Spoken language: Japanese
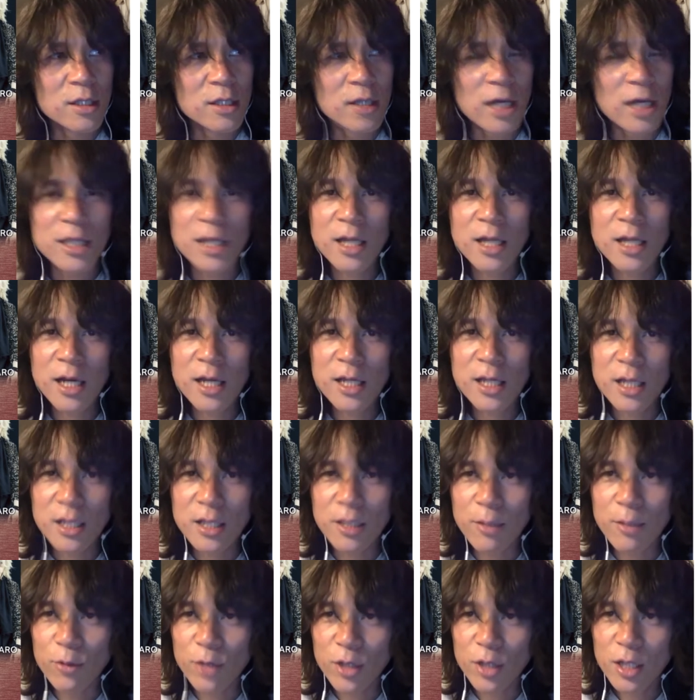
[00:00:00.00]

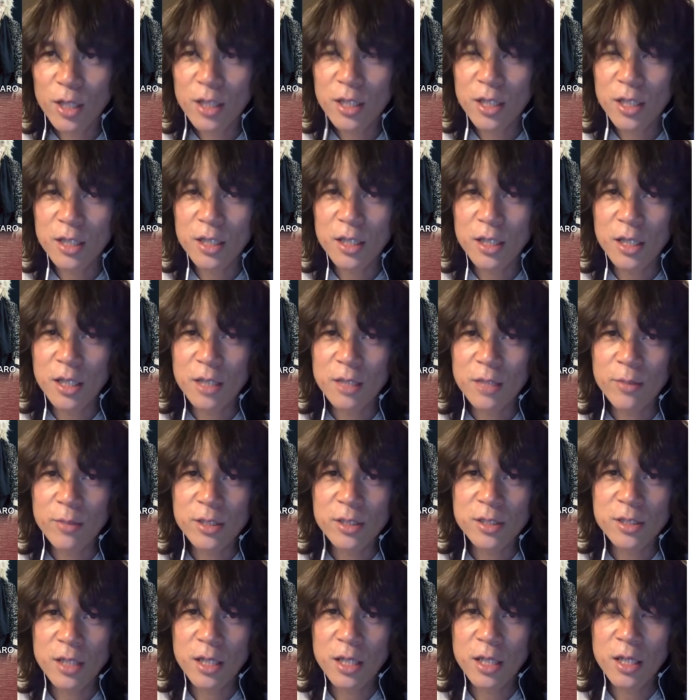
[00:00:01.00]
ダイダライダーでもね、来ていただき
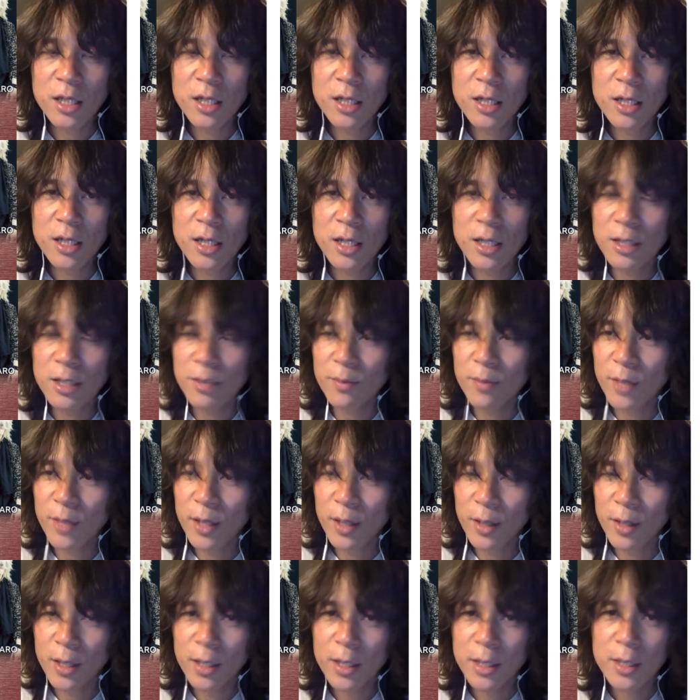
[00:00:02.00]
ますね。はい、
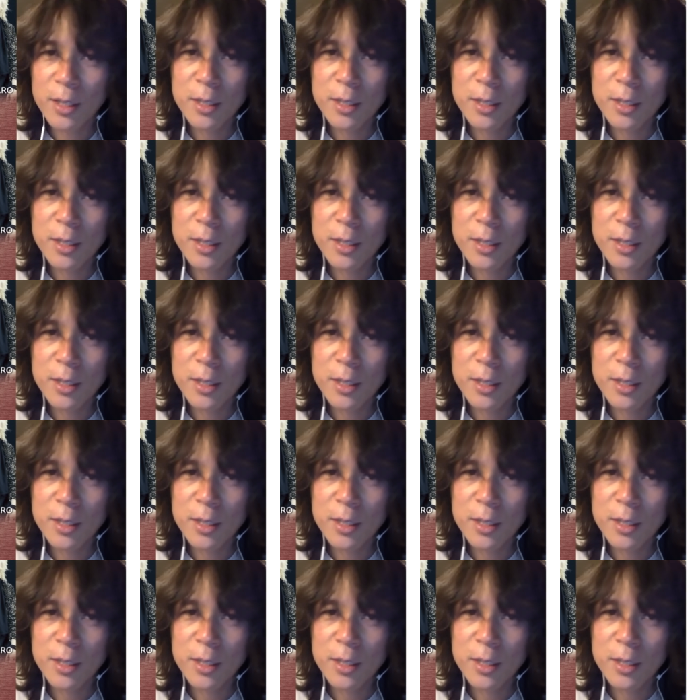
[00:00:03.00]
まあ、